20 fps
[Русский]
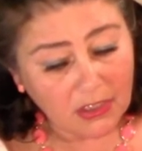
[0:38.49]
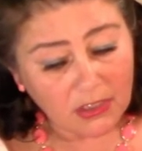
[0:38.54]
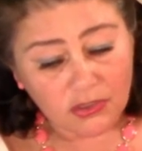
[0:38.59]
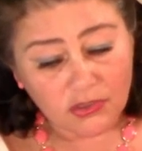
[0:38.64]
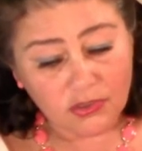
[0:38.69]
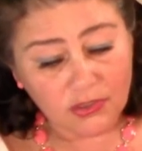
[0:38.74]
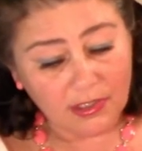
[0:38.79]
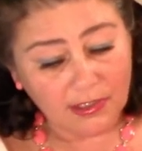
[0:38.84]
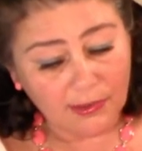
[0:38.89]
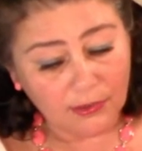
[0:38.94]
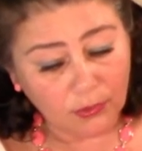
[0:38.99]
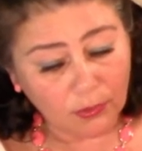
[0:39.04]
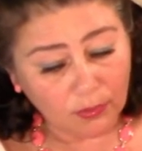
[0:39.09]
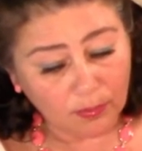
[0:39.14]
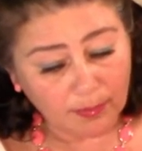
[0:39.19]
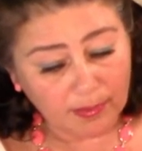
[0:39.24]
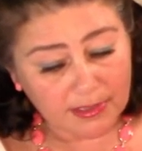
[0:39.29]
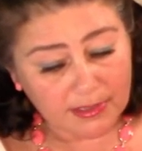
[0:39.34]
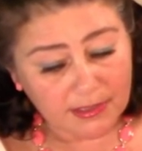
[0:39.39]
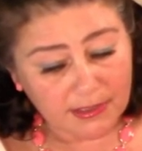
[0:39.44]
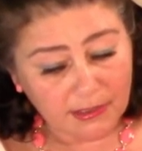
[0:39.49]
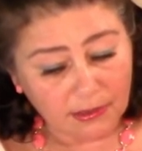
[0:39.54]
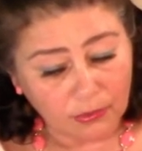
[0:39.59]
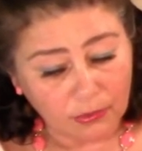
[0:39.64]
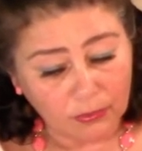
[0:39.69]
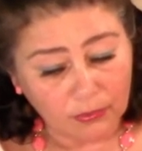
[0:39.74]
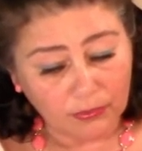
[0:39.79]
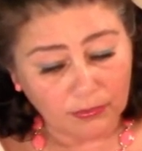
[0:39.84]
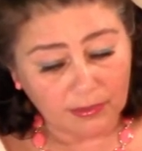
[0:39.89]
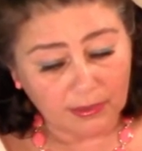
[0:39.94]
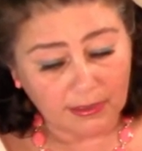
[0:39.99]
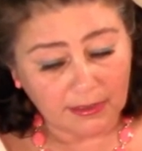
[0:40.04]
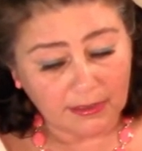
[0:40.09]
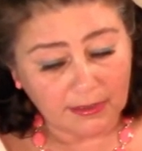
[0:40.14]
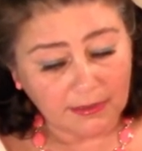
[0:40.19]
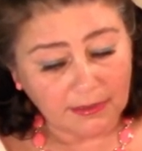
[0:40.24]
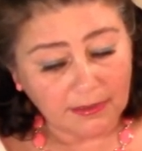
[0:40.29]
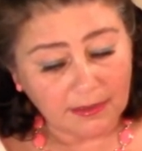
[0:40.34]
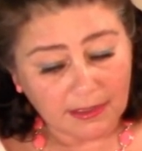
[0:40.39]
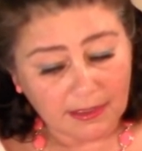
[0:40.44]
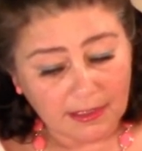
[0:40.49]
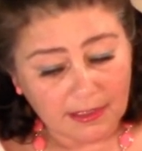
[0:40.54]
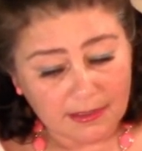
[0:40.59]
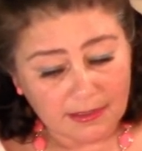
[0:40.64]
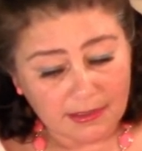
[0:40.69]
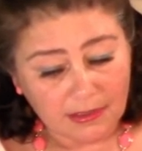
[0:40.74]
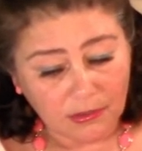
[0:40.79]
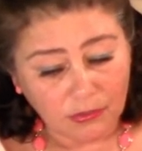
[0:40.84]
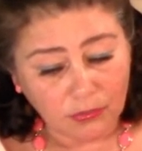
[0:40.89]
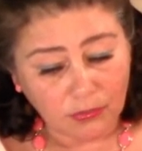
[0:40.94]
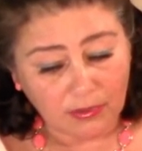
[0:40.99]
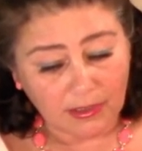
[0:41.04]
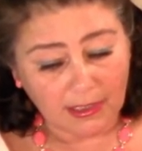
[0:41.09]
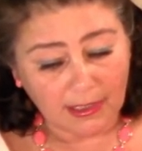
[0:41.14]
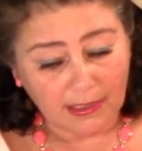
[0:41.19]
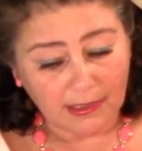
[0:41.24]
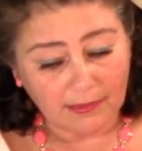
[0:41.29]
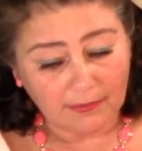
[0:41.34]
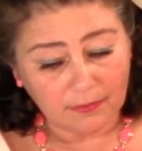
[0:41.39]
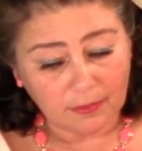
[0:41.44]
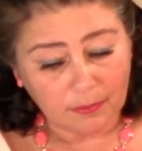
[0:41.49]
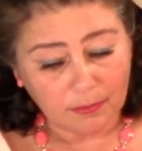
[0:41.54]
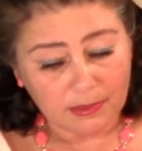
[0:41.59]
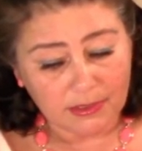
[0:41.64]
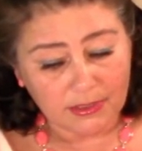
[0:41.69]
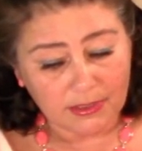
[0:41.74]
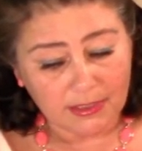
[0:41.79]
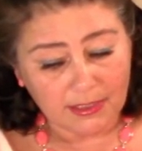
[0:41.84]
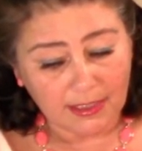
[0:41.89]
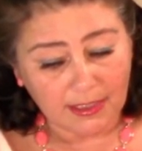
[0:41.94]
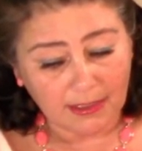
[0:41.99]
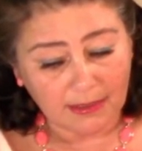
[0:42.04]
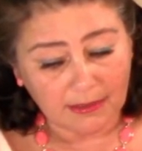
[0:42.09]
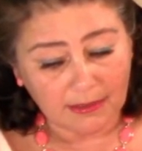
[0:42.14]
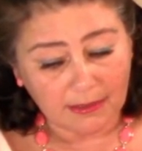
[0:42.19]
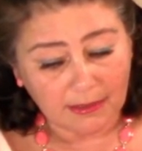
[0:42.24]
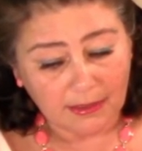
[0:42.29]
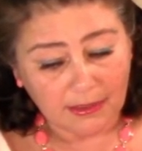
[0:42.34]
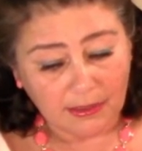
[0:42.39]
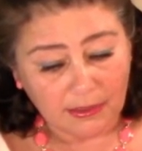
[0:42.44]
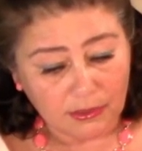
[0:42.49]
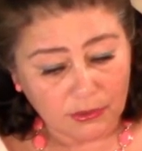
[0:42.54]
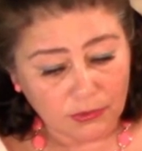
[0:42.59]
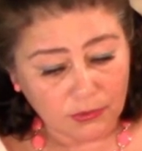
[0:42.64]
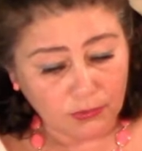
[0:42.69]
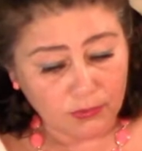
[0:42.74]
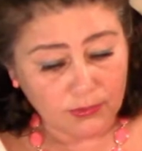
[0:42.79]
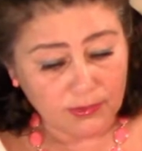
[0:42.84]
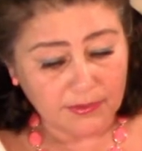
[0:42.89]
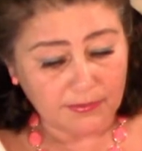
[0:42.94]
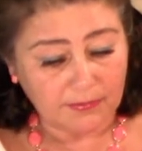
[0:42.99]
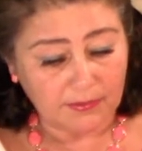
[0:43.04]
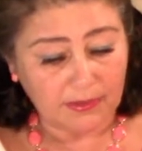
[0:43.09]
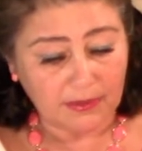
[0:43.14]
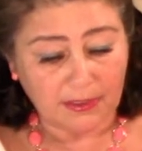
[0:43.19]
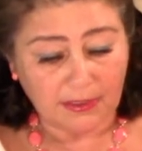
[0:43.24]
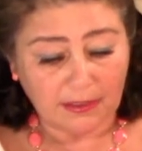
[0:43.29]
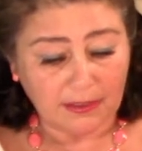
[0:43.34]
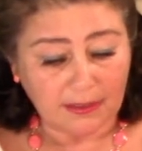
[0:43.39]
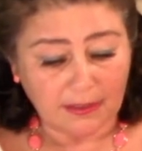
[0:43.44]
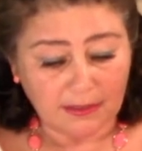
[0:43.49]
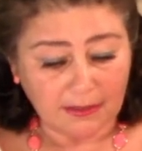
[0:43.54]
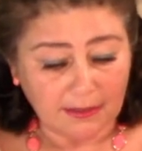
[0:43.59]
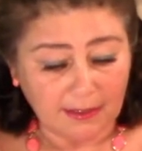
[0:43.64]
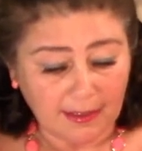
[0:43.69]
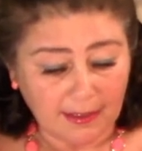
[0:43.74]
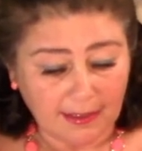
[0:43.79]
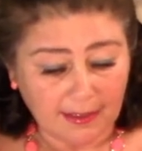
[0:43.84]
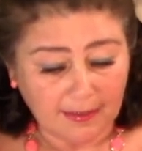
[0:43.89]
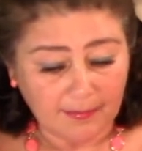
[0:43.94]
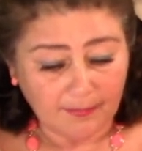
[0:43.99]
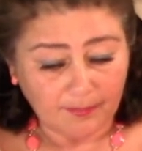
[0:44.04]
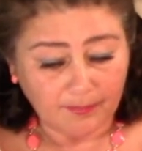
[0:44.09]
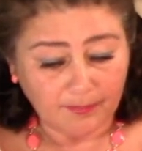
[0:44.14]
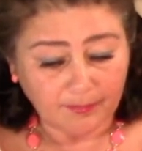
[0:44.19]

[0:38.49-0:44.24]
Жилье построено не из натурального материала, искусственная еда.